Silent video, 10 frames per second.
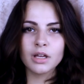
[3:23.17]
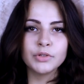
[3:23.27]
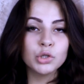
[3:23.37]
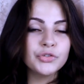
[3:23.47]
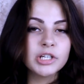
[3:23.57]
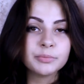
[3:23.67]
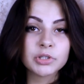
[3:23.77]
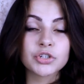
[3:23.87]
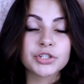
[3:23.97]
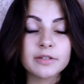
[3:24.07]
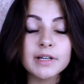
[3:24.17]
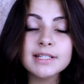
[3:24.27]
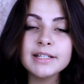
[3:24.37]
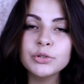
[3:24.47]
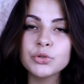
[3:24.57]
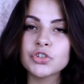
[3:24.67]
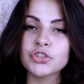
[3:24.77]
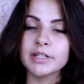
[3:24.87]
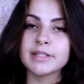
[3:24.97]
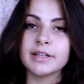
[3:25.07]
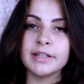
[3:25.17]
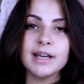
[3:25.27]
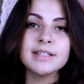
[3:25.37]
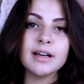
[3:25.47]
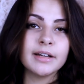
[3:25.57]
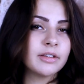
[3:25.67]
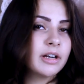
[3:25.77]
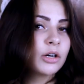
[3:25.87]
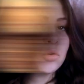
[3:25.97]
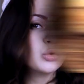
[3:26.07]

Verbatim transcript: Виновником торжества следует считать князя Андрея